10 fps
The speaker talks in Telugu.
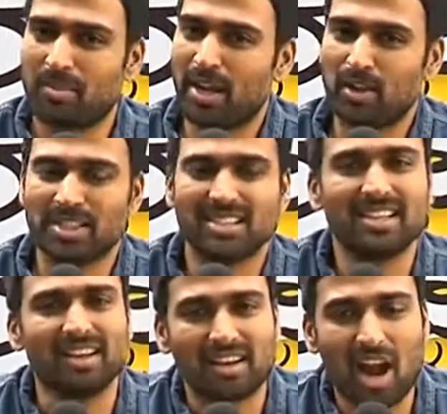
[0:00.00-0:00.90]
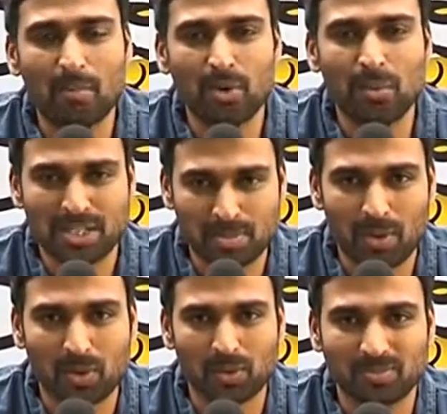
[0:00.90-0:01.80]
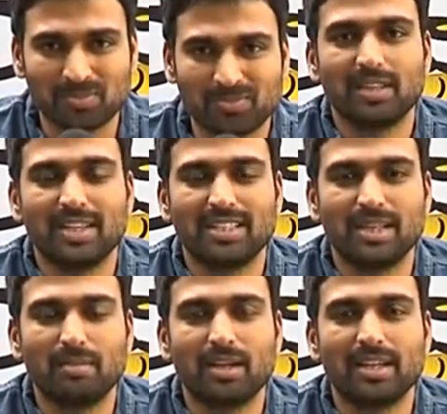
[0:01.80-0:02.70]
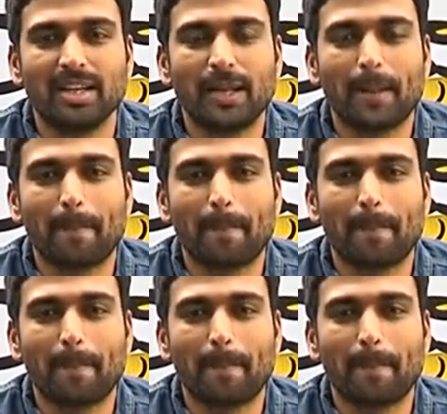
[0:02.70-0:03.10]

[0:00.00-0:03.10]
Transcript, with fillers: పేరు వచ్చేసి రాముడు మంచి బాలుడు ఈ సినిమాకి